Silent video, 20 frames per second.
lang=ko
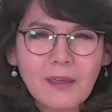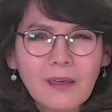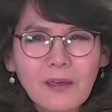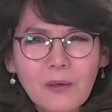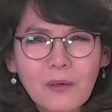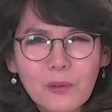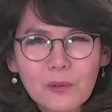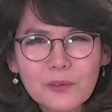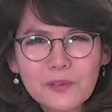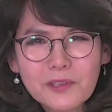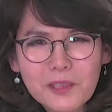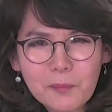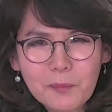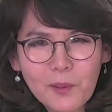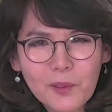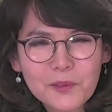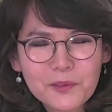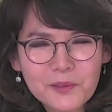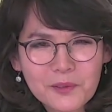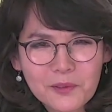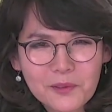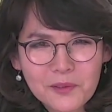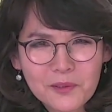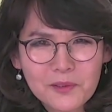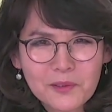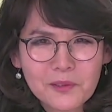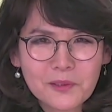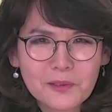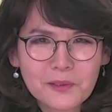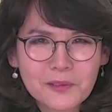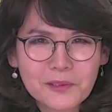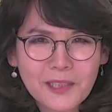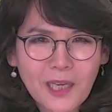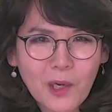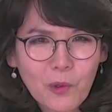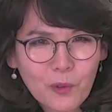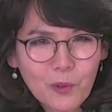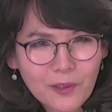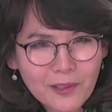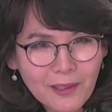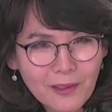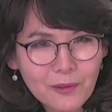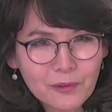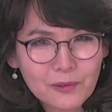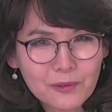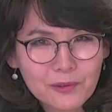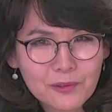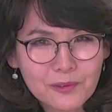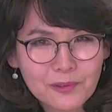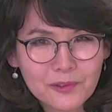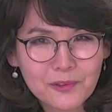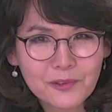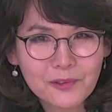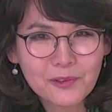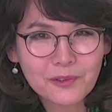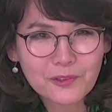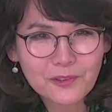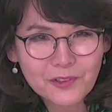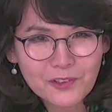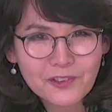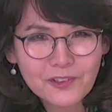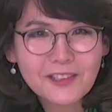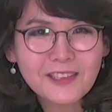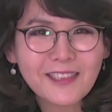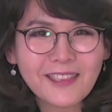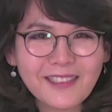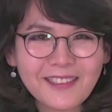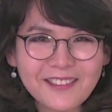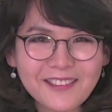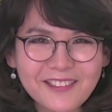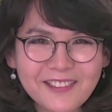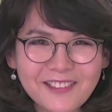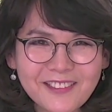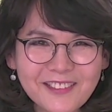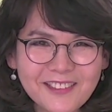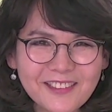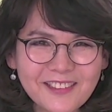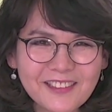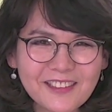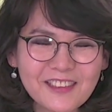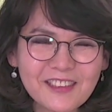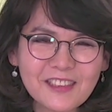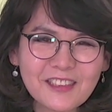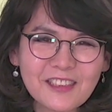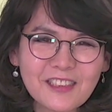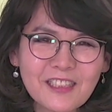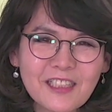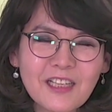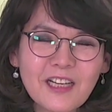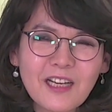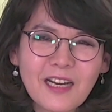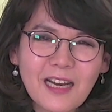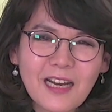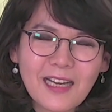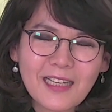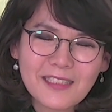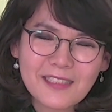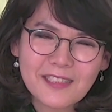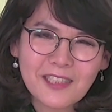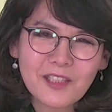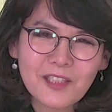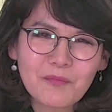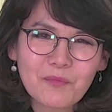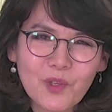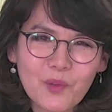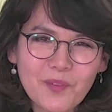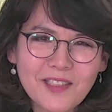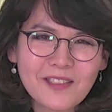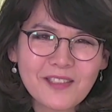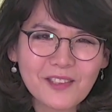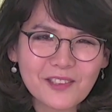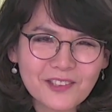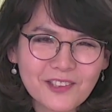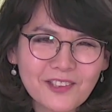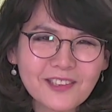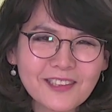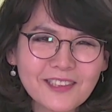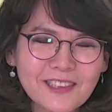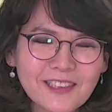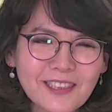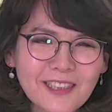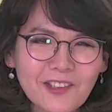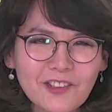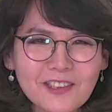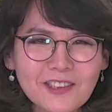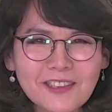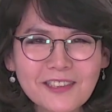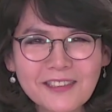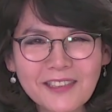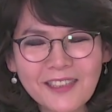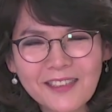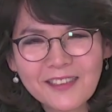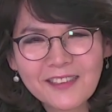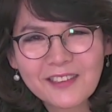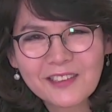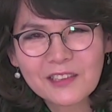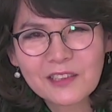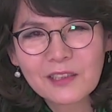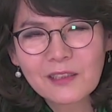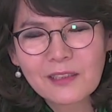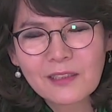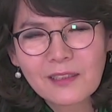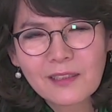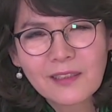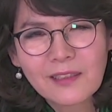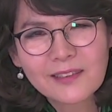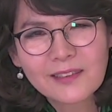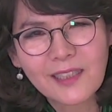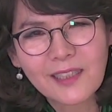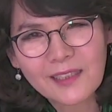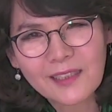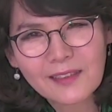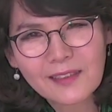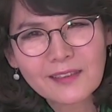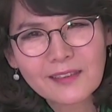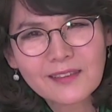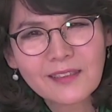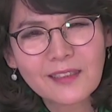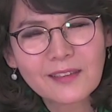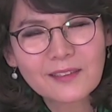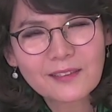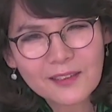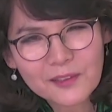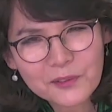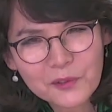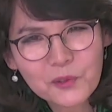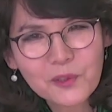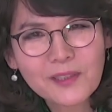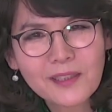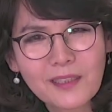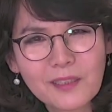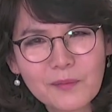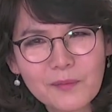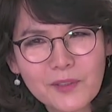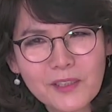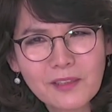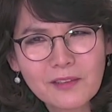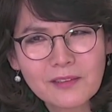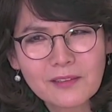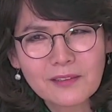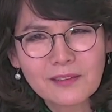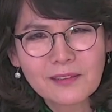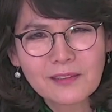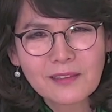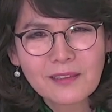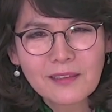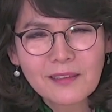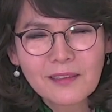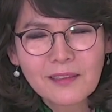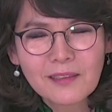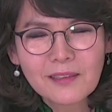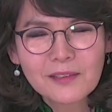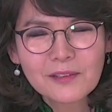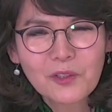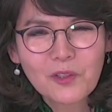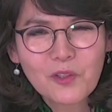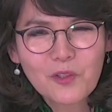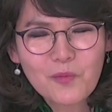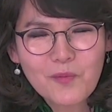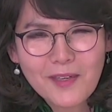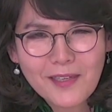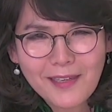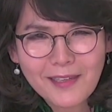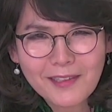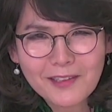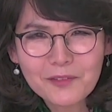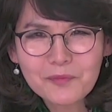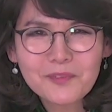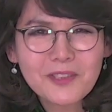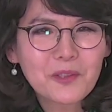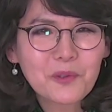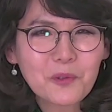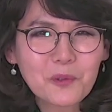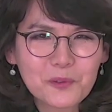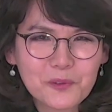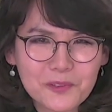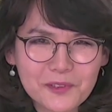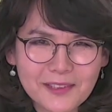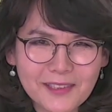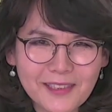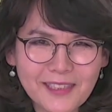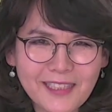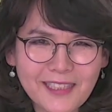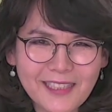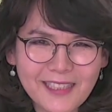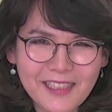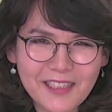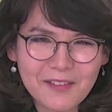오늘이 벌써 4월하고 중순이에요. 한창 봄의 절정을 지나고 있는데요. 제가 사는 데스칸스에 가면 정말 아름다운 꽃들이